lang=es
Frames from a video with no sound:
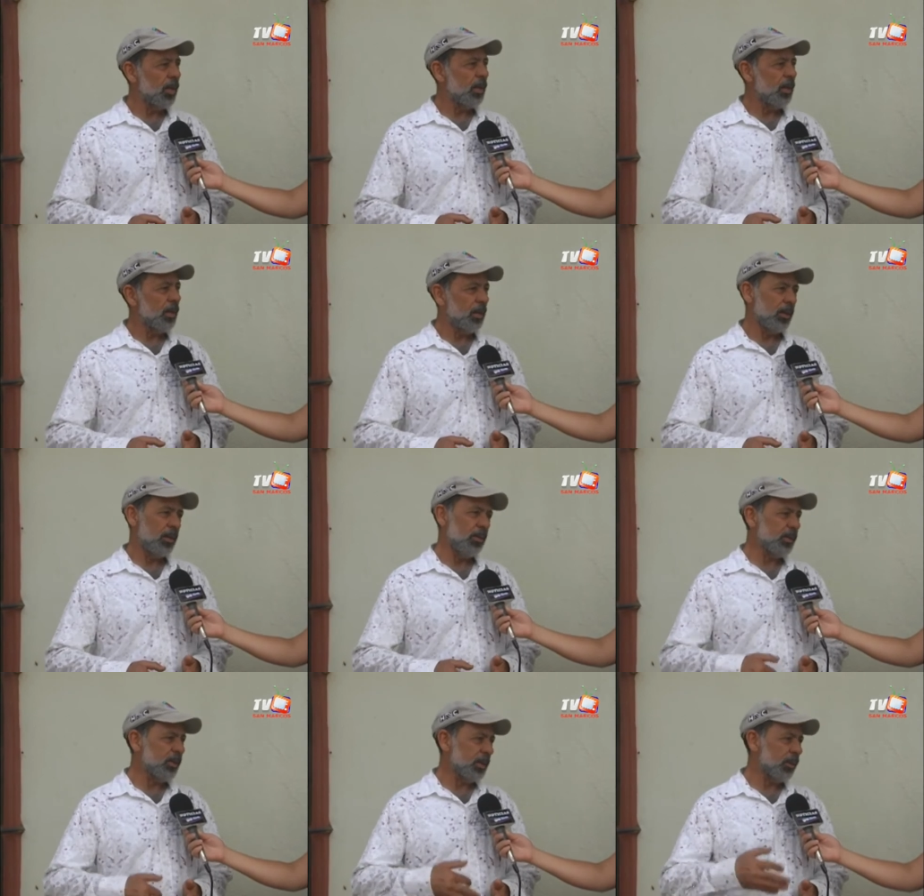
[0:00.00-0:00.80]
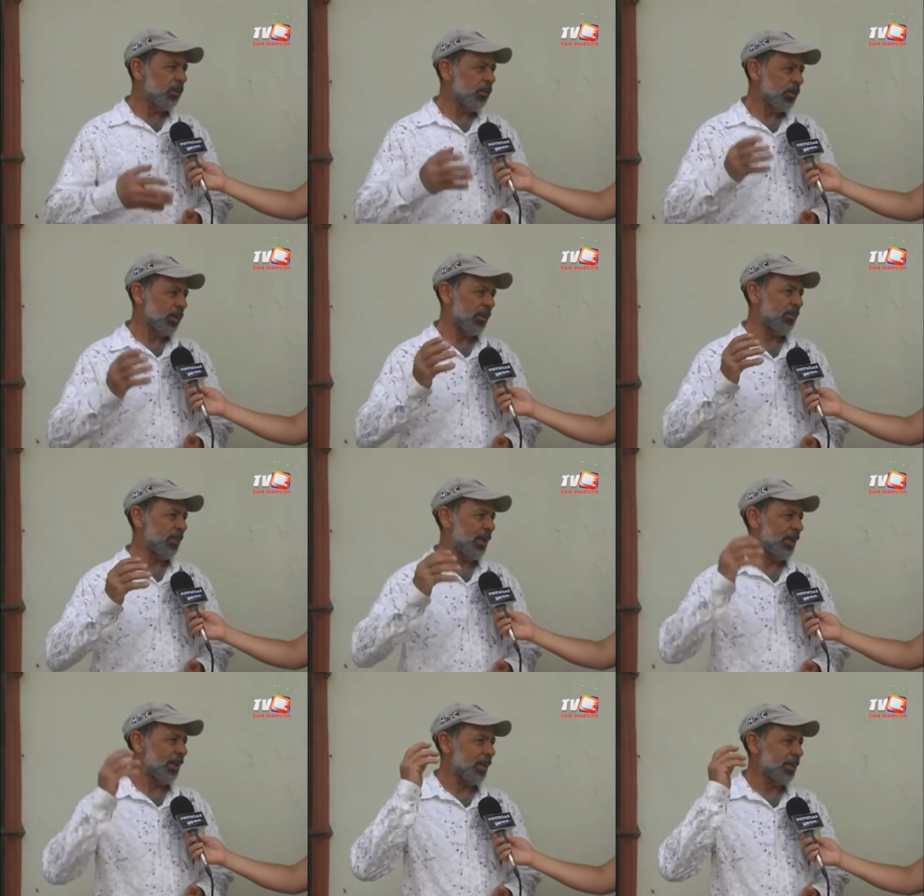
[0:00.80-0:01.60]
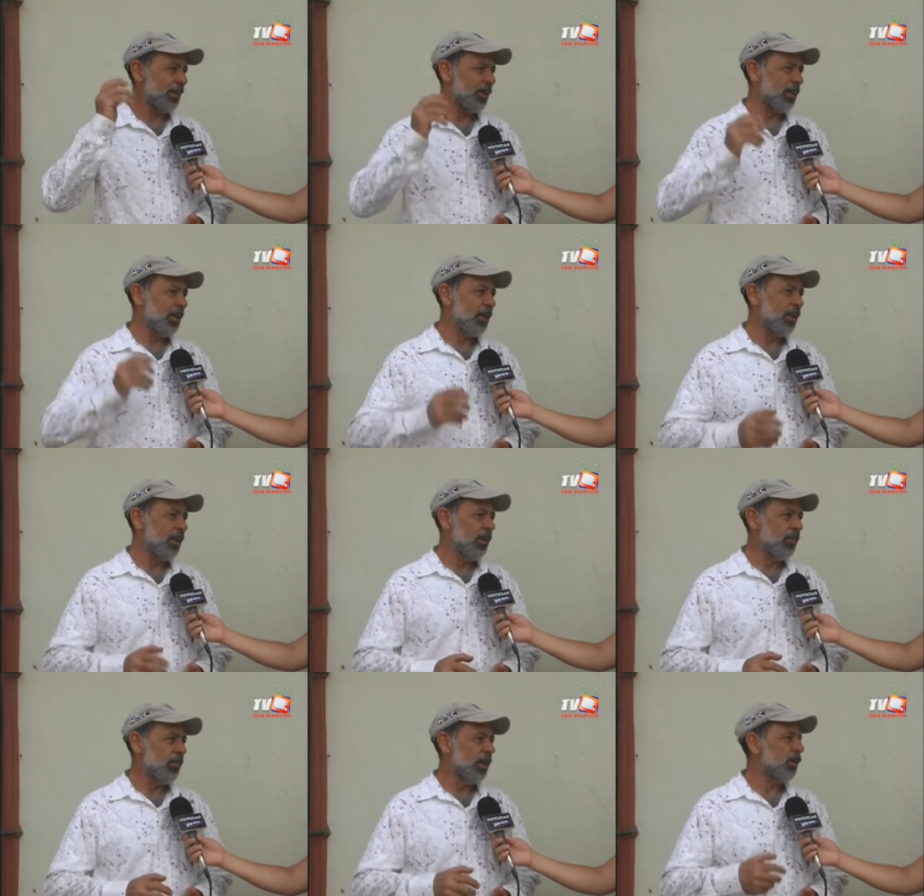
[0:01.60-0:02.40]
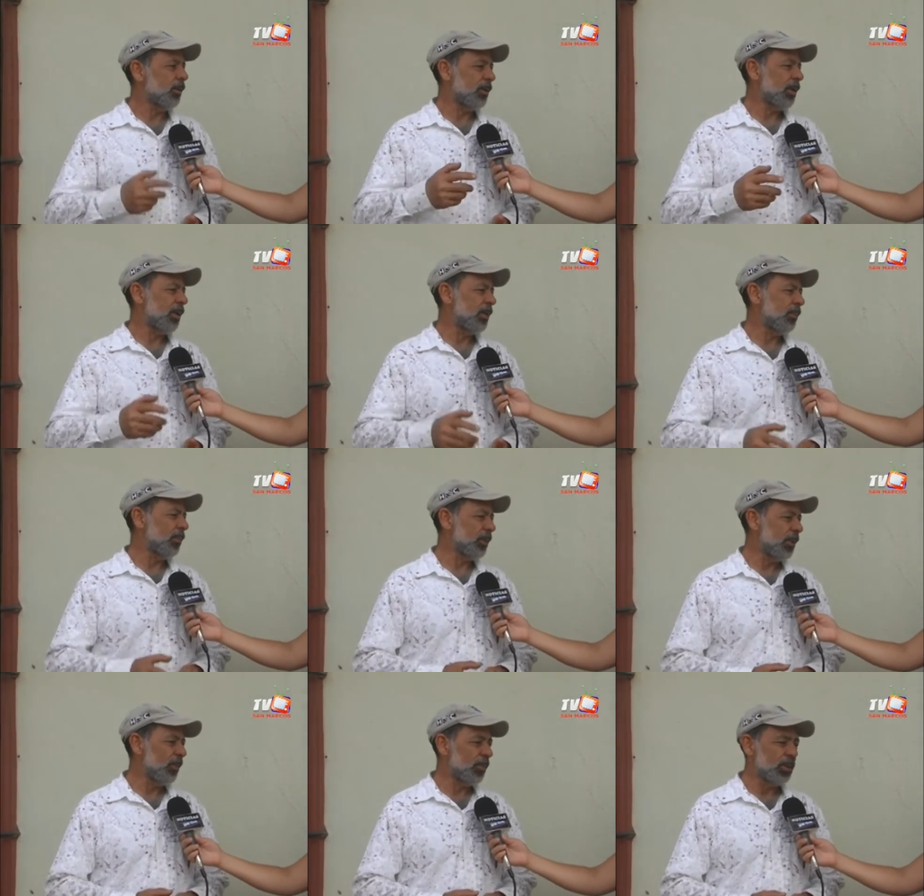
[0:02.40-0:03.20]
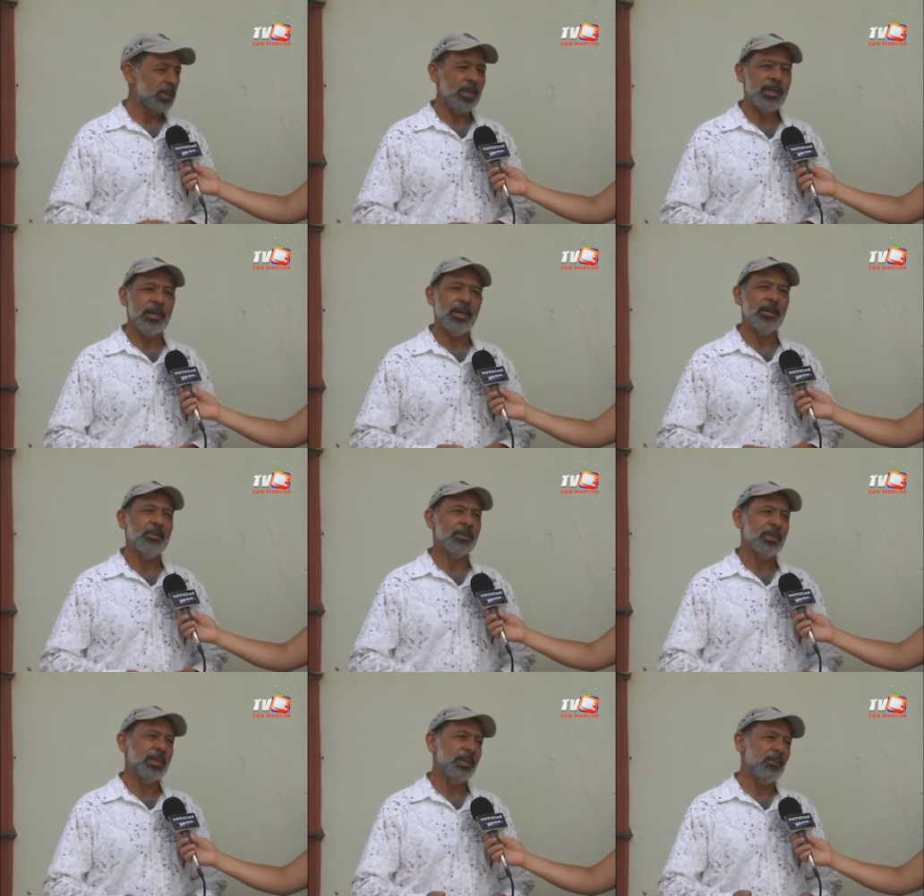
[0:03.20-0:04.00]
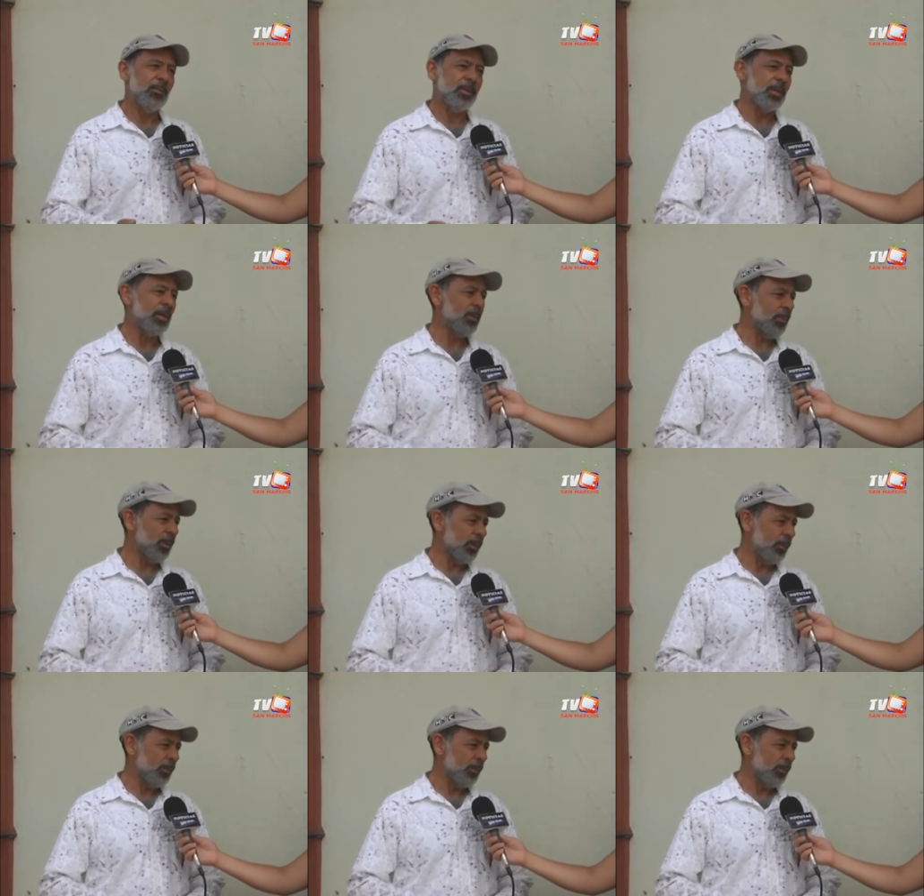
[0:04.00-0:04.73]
y otras cosas, melaza, microorganismos de montaña que los tenemos en el medio.